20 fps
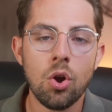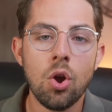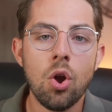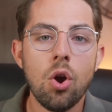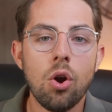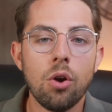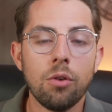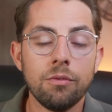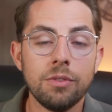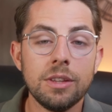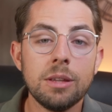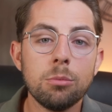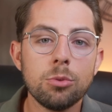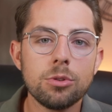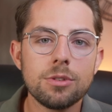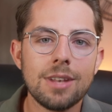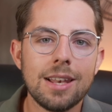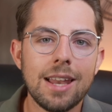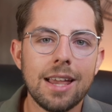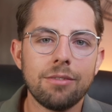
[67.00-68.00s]
Und wir müssen
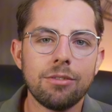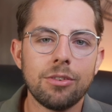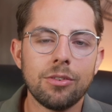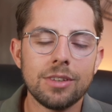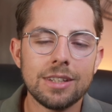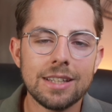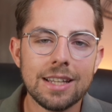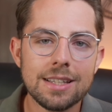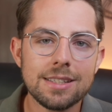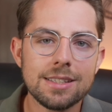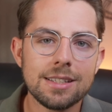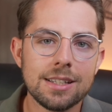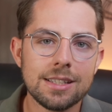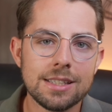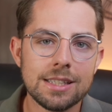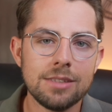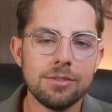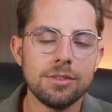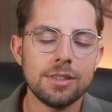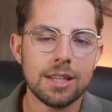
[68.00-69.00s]
lernen, wie wir das in der
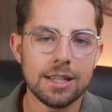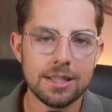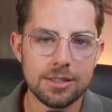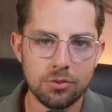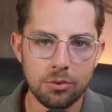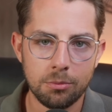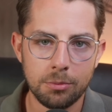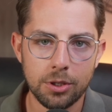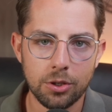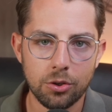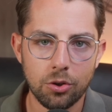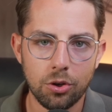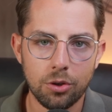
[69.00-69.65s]
Tiefe transformieren können.